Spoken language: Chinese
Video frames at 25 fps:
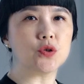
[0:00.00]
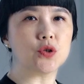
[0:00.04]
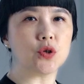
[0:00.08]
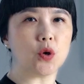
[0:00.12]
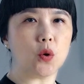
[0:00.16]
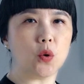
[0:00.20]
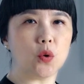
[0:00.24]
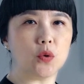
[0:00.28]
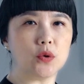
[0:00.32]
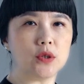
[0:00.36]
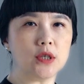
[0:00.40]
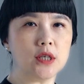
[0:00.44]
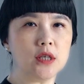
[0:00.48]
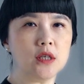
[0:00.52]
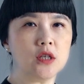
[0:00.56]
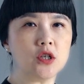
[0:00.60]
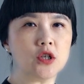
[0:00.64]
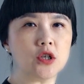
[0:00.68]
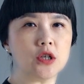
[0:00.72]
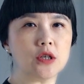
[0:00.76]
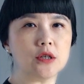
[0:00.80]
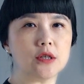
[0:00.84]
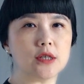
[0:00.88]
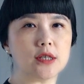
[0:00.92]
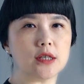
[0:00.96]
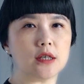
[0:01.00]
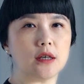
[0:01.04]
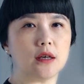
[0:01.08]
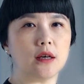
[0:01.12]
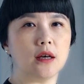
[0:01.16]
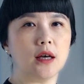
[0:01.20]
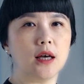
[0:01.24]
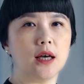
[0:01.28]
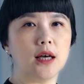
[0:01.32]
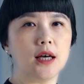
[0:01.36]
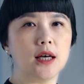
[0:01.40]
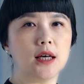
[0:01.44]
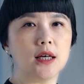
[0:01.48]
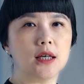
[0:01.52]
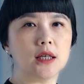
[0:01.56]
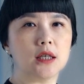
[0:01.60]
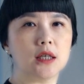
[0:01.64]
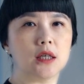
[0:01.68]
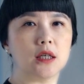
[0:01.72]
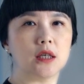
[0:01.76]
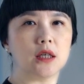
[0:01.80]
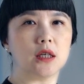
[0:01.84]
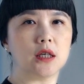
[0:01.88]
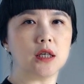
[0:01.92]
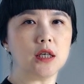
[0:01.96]
酒精刺激
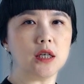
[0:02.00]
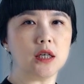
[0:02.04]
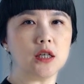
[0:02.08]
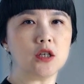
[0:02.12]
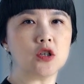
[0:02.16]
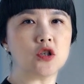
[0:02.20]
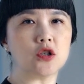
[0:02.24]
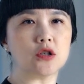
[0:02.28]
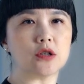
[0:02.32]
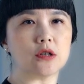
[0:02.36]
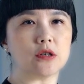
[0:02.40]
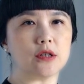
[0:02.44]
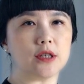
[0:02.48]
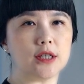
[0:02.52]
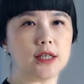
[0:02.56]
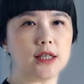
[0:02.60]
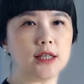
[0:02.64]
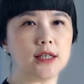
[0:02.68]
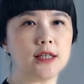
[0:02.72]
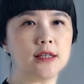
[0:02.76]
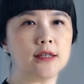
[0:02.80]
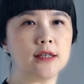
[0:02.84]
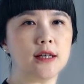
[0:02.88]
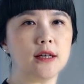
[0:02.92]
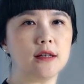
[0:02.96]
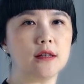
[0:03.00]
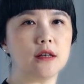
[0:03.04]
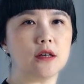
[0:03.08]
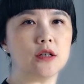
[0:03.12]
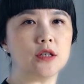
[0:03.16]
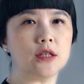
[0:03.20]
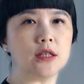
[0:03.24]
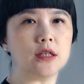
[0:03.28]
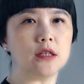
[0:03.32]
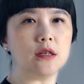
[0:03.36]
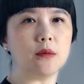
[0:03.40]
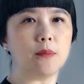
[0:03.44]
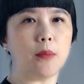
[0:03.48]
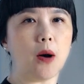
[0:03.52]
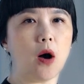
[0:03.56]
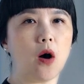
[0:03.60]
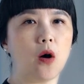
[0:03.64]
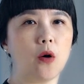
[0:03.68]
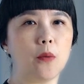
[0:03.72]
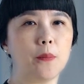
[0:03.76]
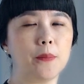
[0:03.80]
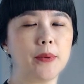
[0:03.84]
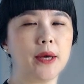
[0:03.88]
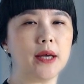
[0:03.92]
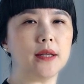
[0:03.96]
可以使胰腺的细
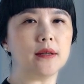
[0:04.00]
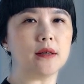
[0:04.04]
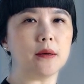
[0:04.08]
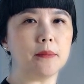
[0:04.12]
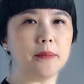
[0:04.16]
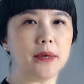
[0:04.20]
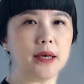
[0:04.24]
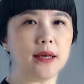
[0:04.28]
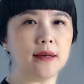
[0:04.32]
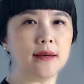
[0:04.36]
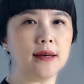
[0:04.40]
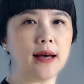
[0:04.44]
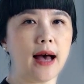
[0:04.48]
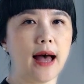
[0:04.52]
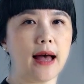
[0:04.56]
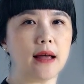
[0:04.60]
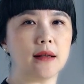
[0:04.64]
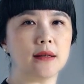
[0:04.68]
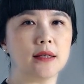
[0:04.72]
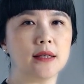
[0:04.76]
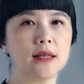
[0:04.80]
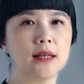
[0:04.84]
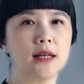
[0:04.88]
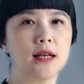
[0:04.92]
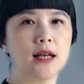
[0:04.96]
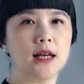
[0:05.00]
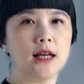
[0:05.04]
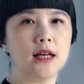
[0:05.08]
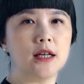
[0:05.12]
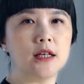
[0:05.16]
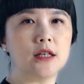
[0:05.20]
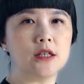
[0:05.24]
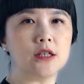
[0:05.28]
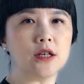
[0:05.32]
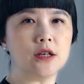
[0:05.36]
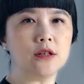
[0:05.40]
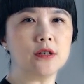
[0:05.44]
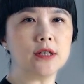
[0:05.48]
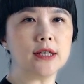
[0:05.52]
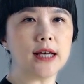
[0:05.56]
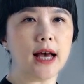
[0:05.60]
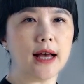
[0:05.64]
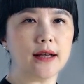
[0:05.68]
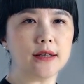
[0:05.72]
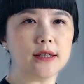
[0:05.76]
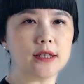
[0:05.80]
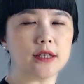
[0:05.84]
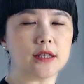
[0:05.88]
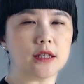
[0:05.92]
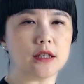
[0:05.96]
胞变得敏感。增
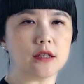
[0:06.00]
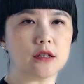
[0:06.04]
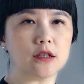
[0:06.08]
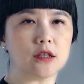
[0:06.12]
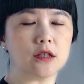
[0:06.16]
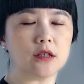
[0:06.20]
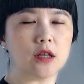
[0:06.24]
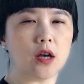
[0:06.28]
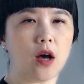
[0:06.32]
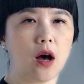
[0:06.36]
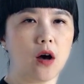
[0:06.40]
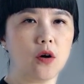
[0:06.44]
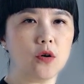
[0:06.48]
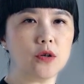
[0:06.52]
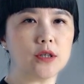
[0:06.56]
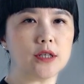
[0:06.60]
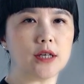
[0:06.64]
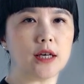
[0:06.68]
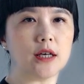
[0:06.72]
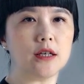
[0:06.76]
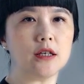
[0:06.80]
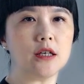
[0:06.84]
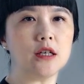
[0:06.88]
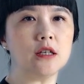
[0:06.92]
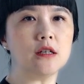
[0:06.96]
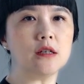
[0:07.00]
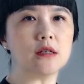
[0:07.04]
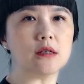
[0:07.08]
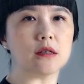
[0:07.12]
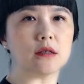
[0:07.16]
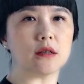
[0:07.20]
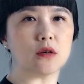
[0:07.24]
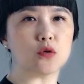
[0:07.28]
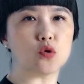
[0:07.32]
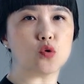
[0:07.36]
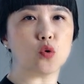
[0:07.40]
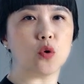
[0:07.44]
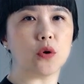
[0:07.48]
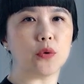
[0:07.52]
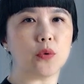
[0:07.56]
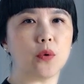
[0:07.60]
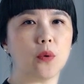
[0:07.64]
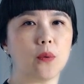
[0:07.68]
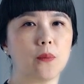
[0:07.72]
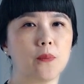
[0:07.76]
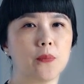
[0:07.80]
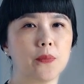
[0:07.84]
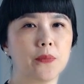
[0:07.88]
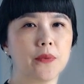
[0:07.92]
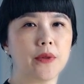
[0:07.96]
强起调节因子的作
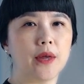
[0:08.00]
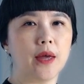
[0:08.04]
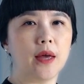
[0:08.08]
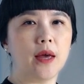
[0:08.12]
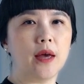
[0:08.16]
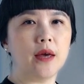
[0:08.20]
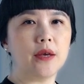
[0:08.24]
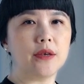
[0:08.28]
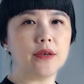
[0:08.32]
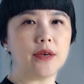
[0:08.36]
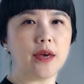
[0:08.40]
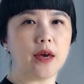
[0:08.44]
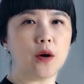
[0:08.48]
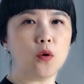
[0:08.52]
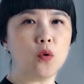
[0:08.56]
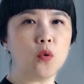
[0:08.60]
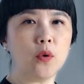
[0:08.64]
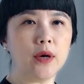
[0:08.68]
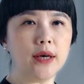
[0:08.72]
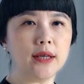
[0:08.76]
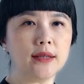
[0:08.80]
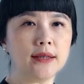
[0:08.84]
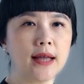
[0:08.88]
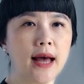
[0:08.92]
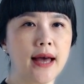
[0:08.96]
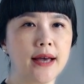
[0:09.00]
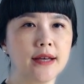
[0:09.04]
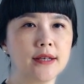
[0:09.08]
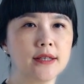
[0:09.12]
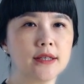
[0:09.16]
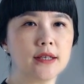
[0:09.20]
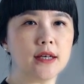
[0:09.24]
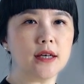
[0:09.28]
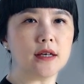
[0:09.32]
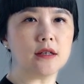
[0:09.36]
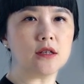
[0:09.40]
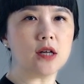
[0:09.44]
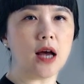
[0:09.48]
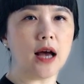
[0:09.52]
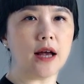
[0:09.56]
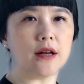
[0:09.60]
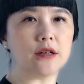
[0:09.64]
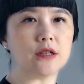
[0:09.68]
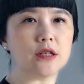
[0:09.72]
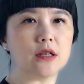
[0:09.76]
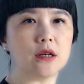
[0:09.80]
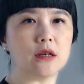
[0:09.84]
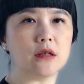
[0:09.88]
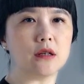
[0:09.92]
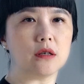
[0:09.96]
用，也会代谢产
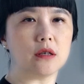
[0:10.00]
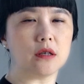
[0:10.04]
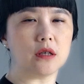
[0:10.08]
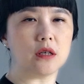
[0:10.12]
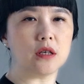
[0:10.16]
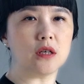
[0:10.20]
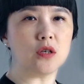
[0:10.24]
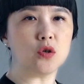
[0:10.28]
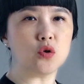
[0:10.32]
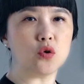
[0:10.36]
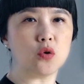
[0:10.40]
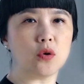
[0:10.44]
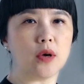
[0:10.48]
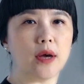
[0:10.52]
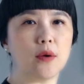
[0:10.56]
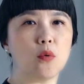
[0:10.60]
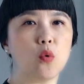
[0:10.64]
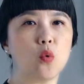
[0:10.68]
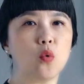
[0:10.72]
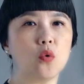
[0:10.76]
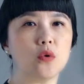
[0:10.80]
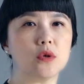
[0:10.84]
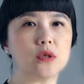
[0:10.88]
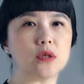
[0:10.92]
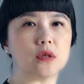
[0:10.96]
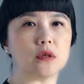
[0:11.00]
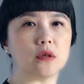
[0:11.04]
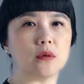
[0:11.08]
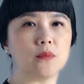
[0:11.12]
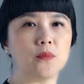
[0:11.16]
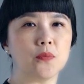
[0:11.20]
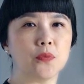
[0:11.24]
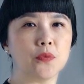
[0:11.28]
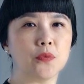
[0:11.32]
生乙醛物质，